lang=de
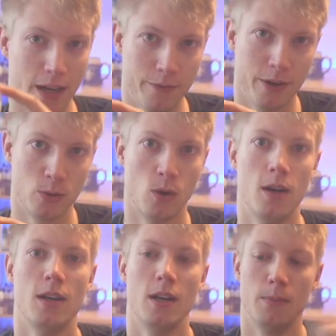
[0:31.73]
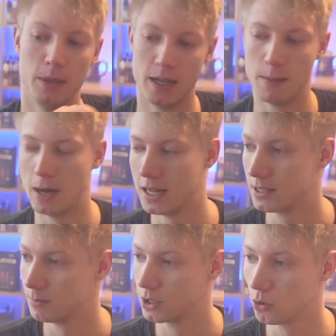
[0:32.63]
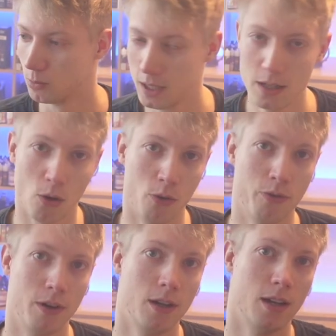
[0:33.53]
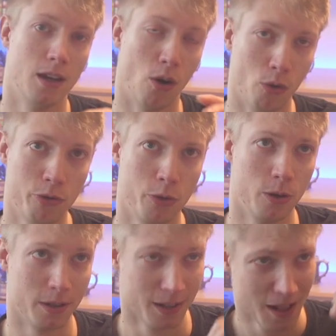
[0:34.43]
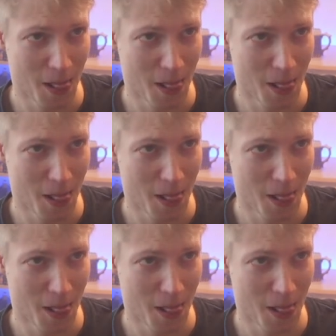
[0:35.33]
einfach nur mit einer Base bis oben hin auf, äh, auffüllen.